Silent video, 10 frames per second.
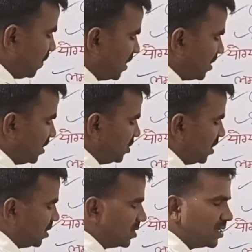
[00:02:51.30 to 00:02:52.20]
हम बात करें
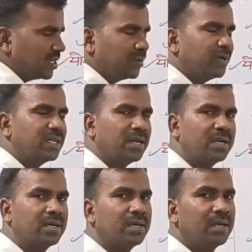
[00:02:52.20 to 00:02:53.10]
छिहत्तर
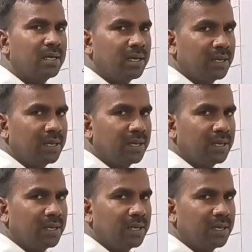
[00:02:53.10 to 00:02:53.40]
सेंटीमीटर